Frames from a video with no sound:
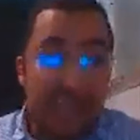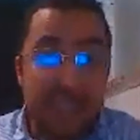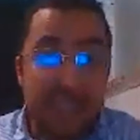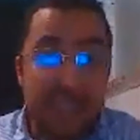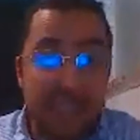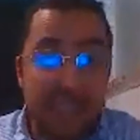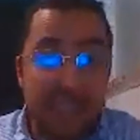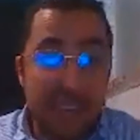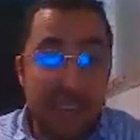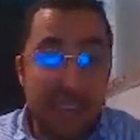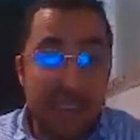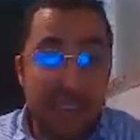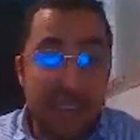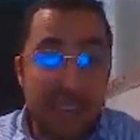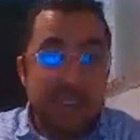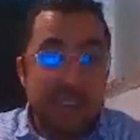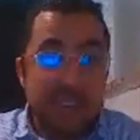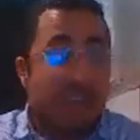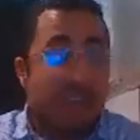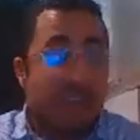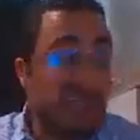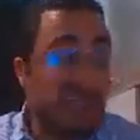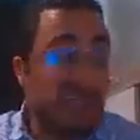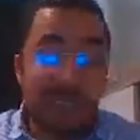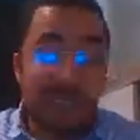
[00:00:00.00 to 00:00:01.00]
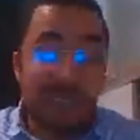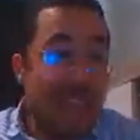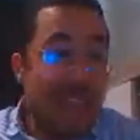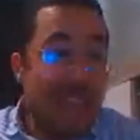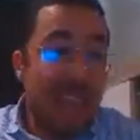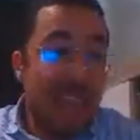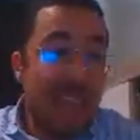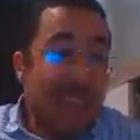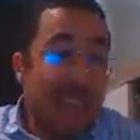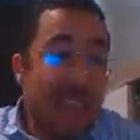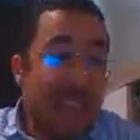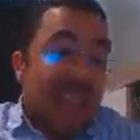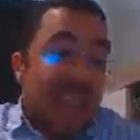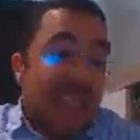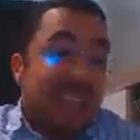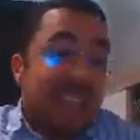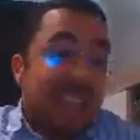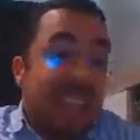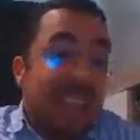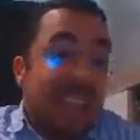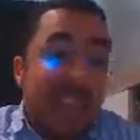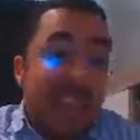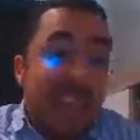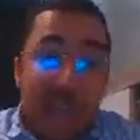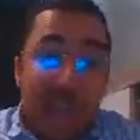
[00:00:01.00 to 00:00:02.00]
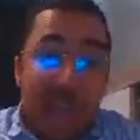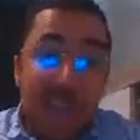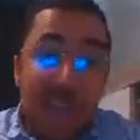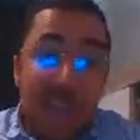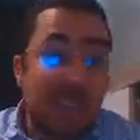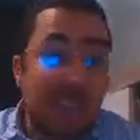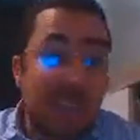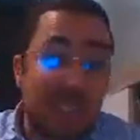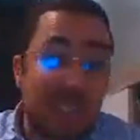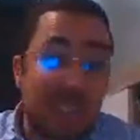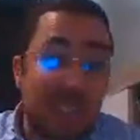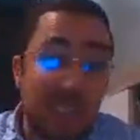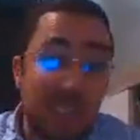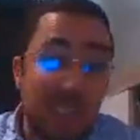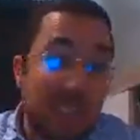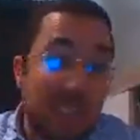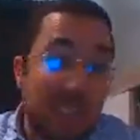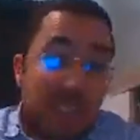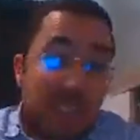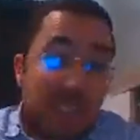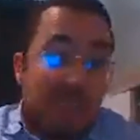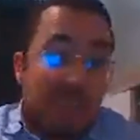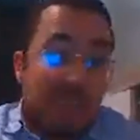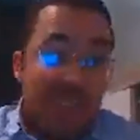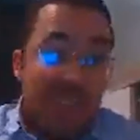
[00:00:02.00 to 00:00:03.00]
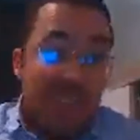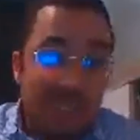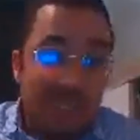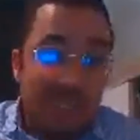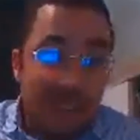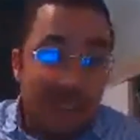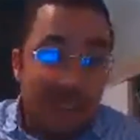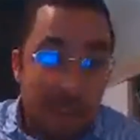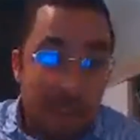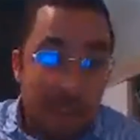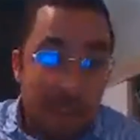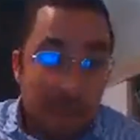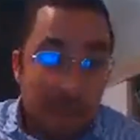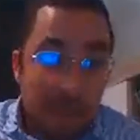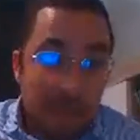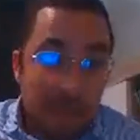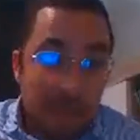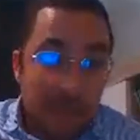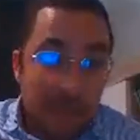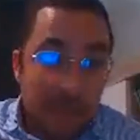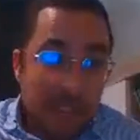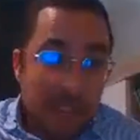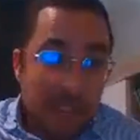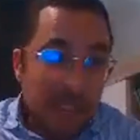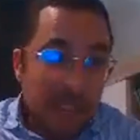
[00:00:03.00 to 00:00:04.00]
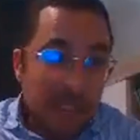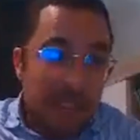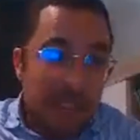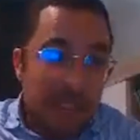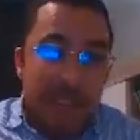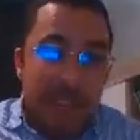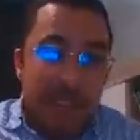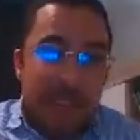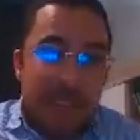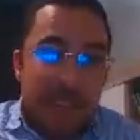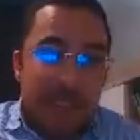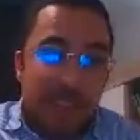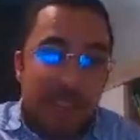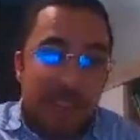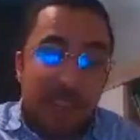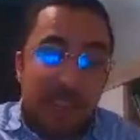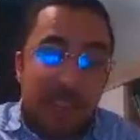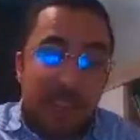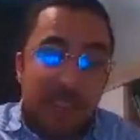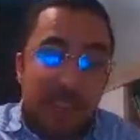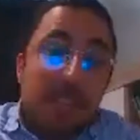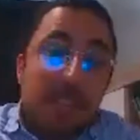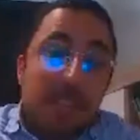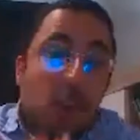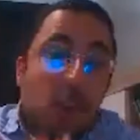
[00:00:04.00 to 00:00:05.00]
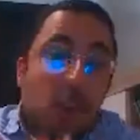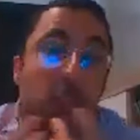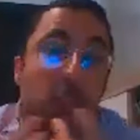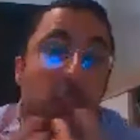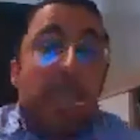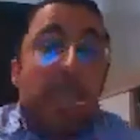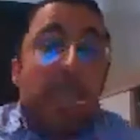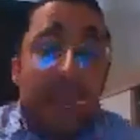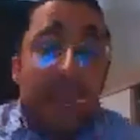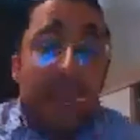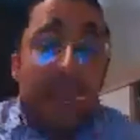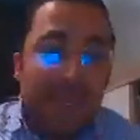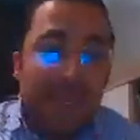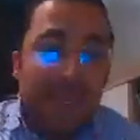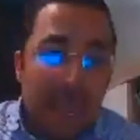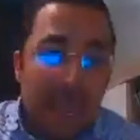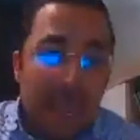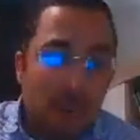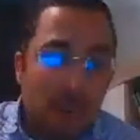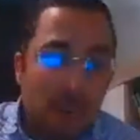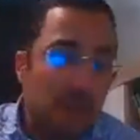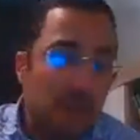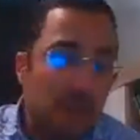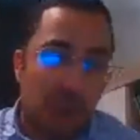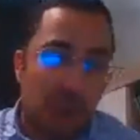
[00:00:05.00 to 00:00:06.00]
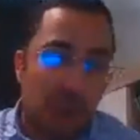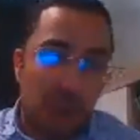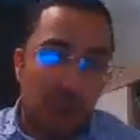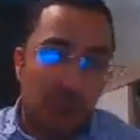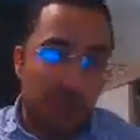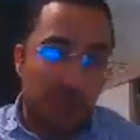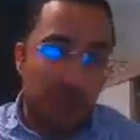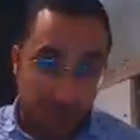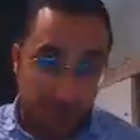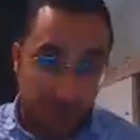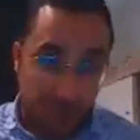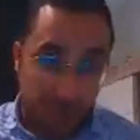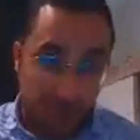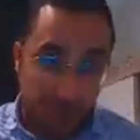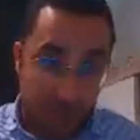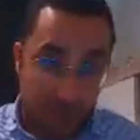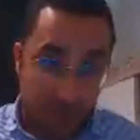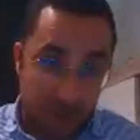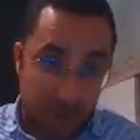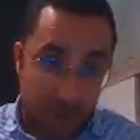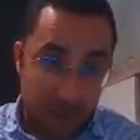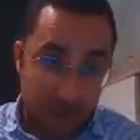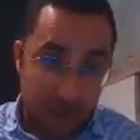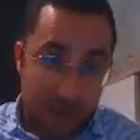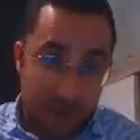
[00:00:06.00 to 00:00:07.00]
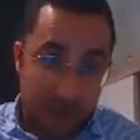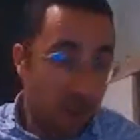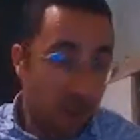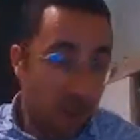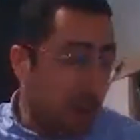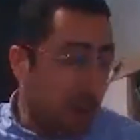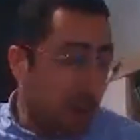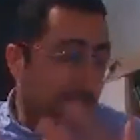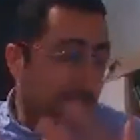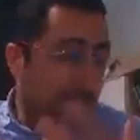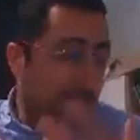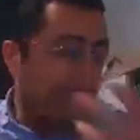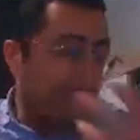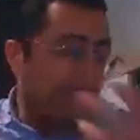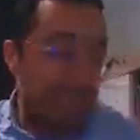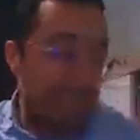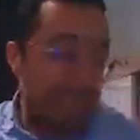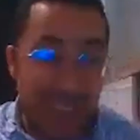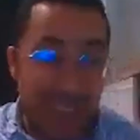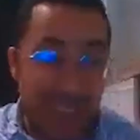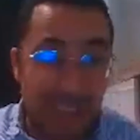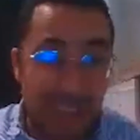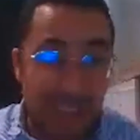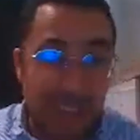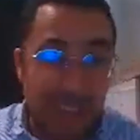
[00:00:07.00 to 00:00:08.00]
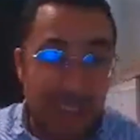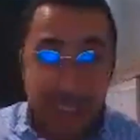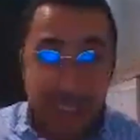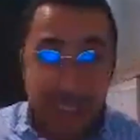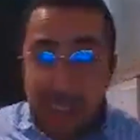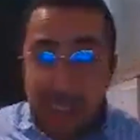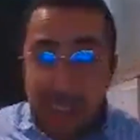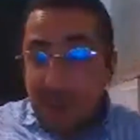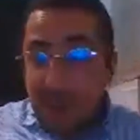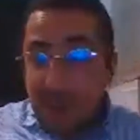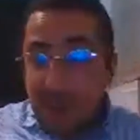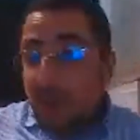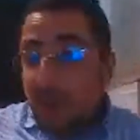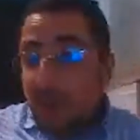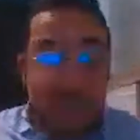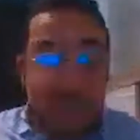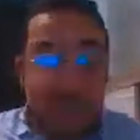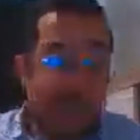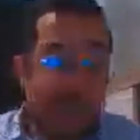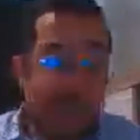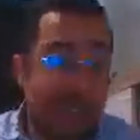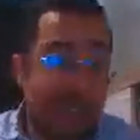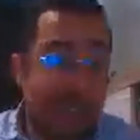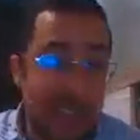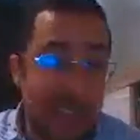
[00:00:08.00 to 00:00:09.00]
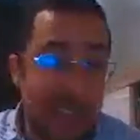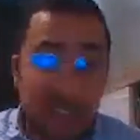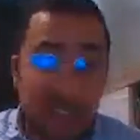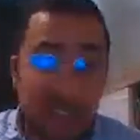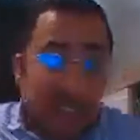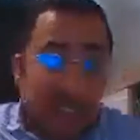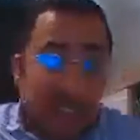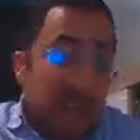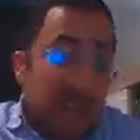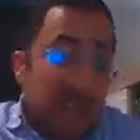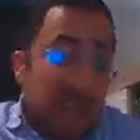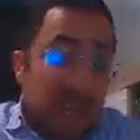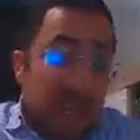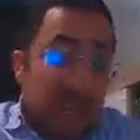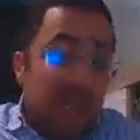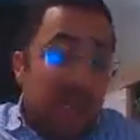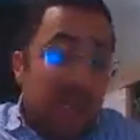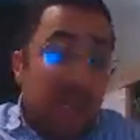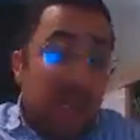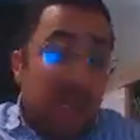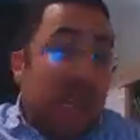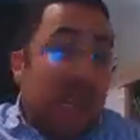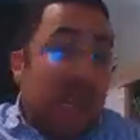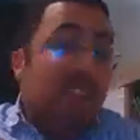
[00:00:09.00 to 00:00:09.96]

الانسان كيف قالت احسن حاجه تقدر دير في حياتك هي ديك تشري ديك الحريه ديالك وانت اونتربرونور وقتك ديالك فلوسك ديالك تحكم